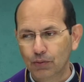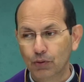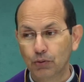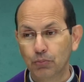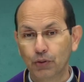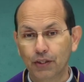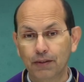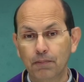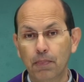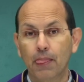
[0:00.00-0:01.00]
quando
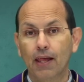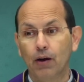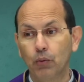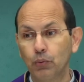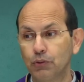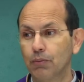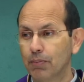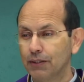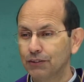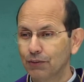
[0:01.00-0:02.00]
morrer, a última
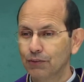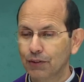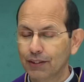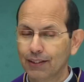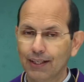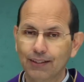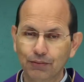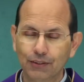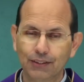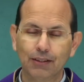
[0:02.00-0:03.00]
paixão desordenada,
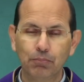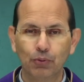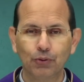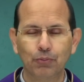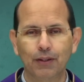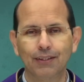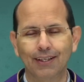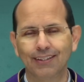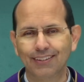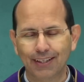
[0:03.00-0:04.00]
você está pronto para
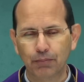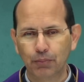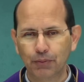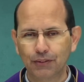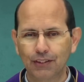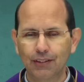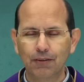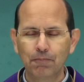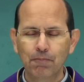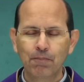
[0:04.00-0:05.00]
entrar na terra prometida